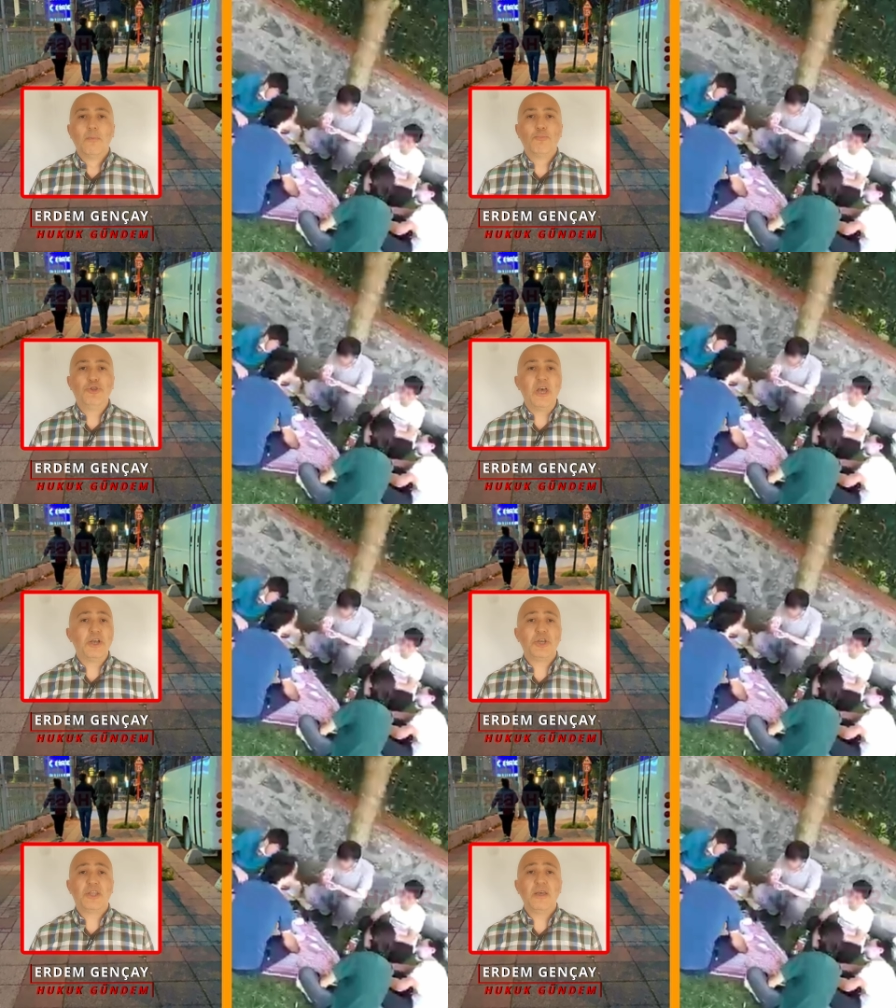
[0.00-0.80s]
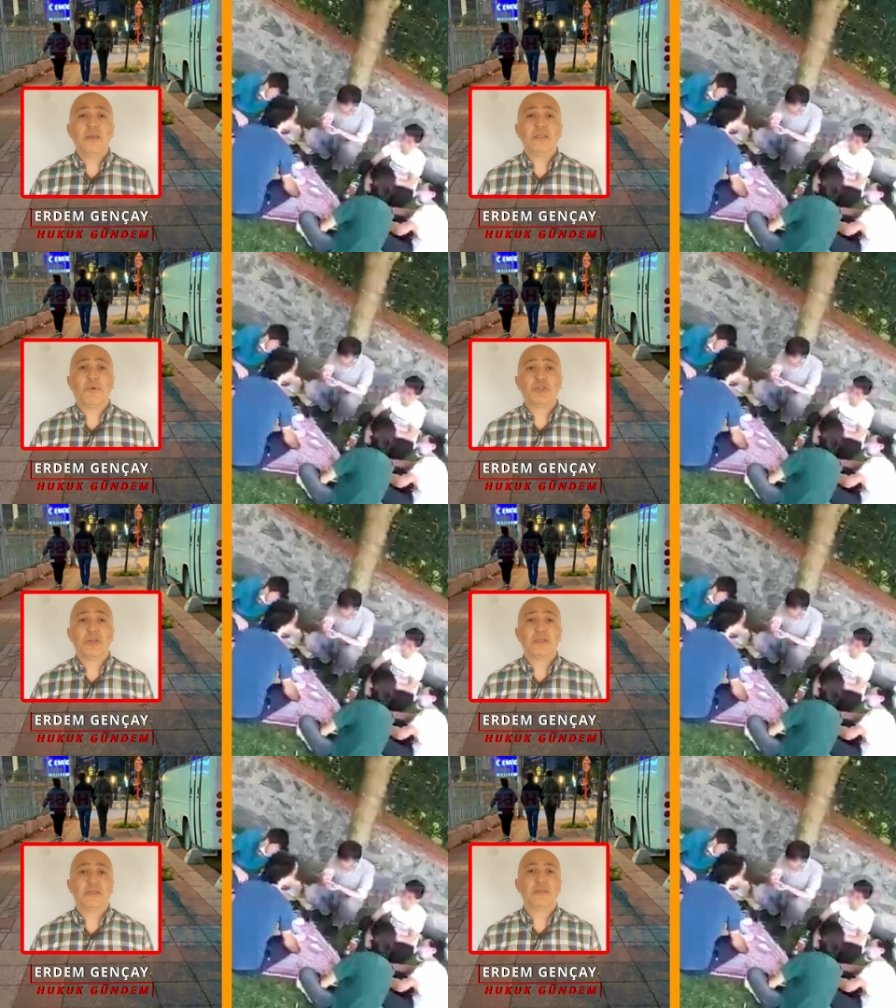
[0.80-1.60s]
Bu dehşetengiz
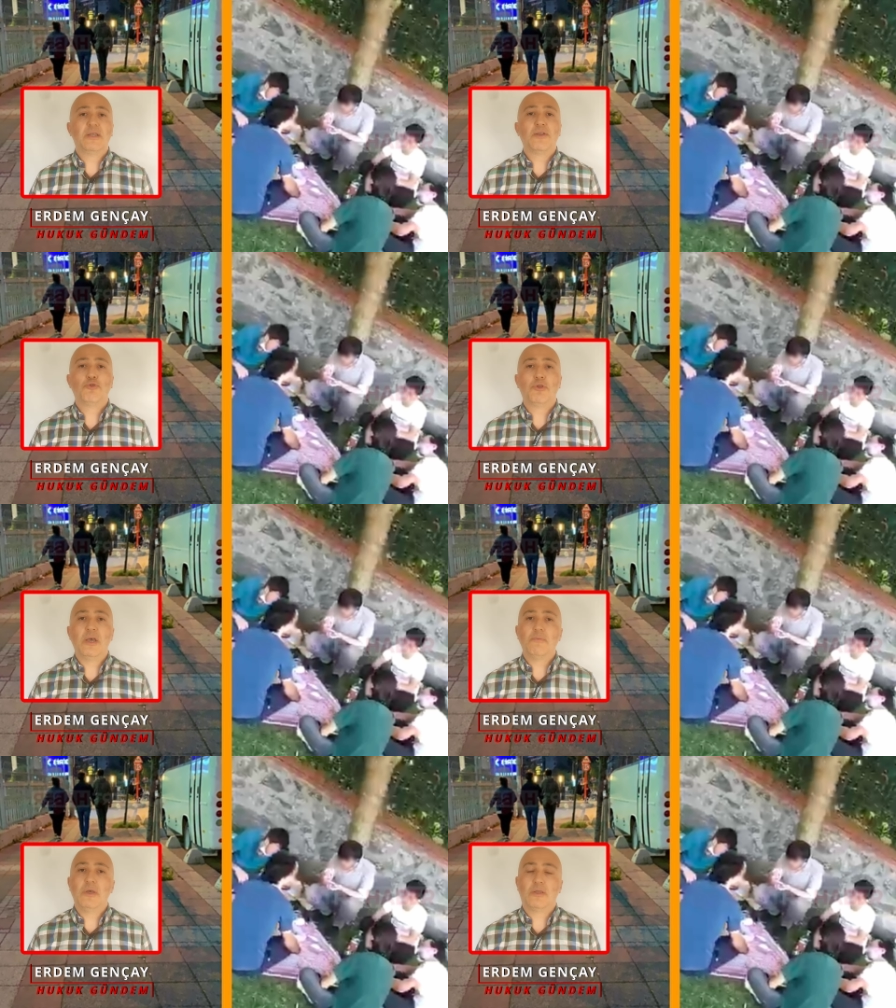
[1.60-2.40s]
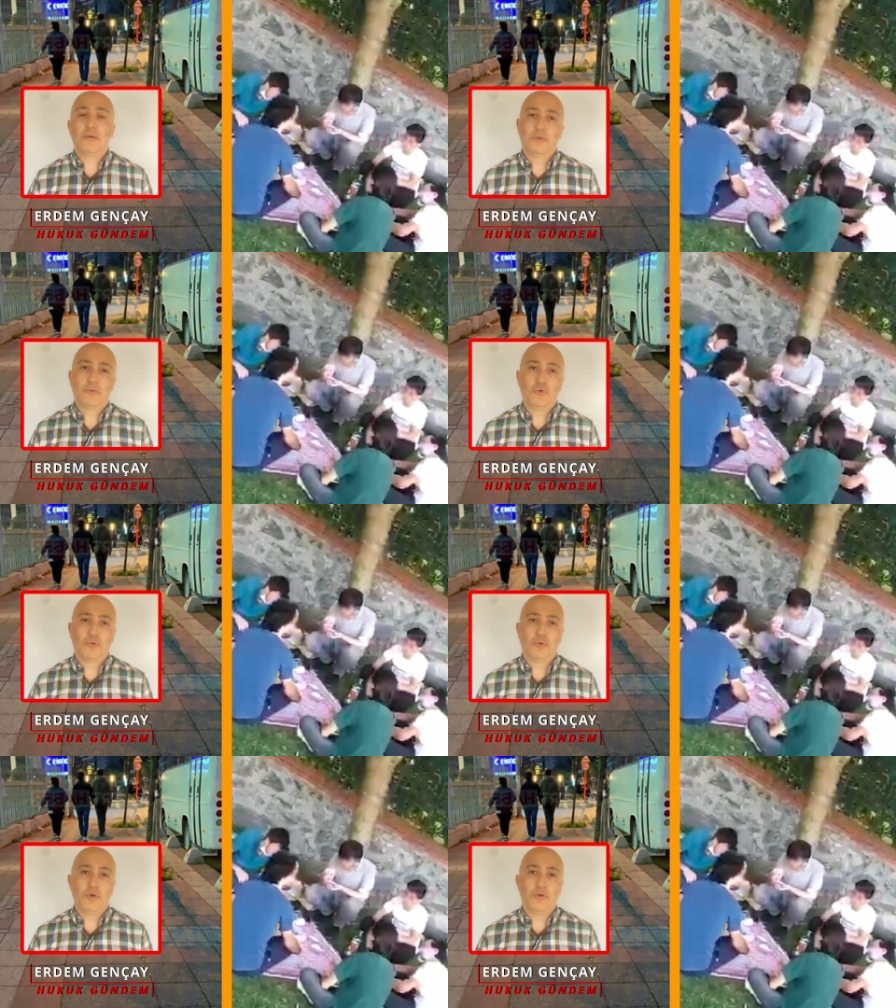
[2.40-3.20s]
başarısından dolayı emniyetimizi
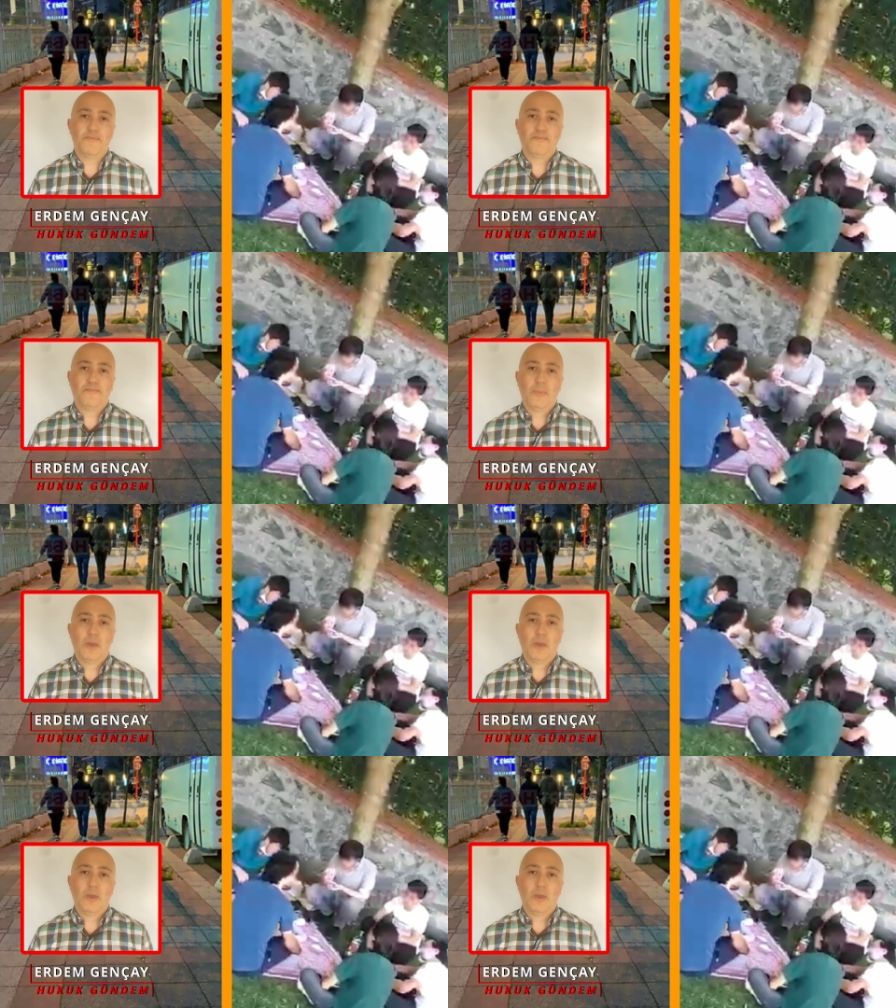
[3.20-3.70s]
kutluyorum.